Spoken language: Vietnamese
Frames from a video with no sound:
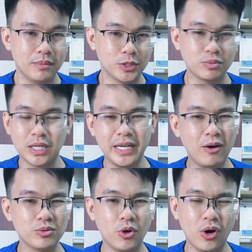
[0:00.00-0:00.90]
mà chúng ta
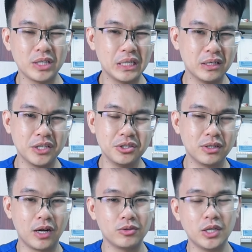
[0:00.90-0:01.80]
đeo nó thì gần như
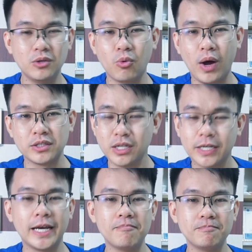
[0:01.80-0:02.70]
là nó sẽ hiệu quả rất
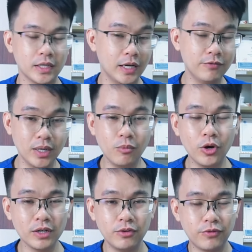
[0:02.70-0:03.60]
là kém. Thì đấy, với
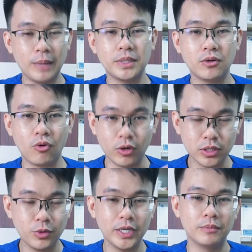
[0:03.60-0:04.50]
mỗi cái phương pháp thì nó có
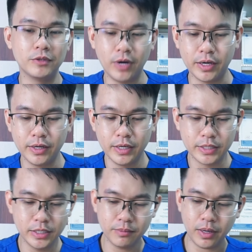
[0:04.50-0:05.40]
những khuyết điểm như vậy.
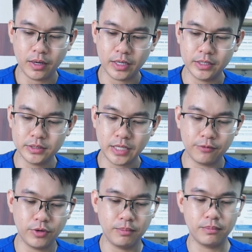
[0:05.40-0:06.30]
Thế nhưng mà cái
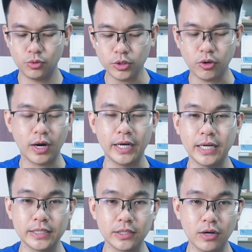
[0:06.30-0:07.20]
sản phẩm thuốc nhỏ gáy
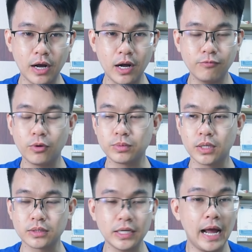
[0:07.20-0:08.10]
này thì nó đã khắc phục
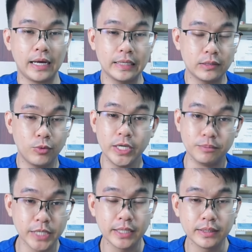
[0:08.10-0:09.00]
được tất cả các khuyết
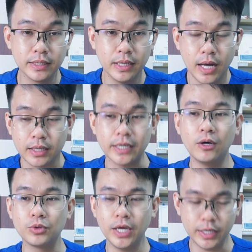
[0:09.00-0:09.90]
điểm trên. Cái
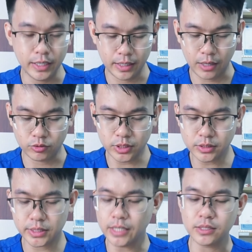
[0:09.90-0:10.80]
đầu tiên ấy là nó
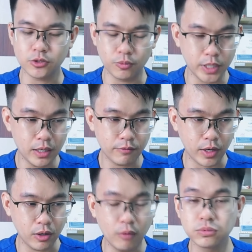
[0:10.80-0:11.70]
rất dễ sử dụng nhá,
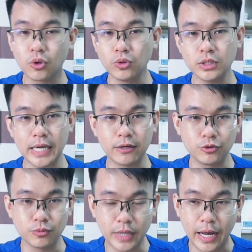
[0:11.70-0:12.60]
và nó không tốn thời gian của
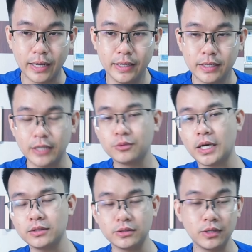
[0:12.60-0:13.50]
chúng ta. Đấy, chúng
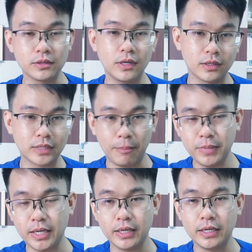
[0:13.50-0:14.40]
ta cứ tưởng tượng, tượng tắm
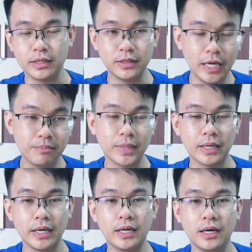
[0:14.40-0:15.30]
này hay là tiêm
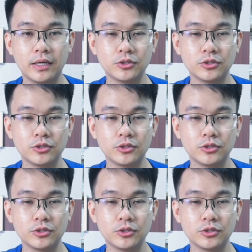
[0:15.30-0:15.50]
này hay là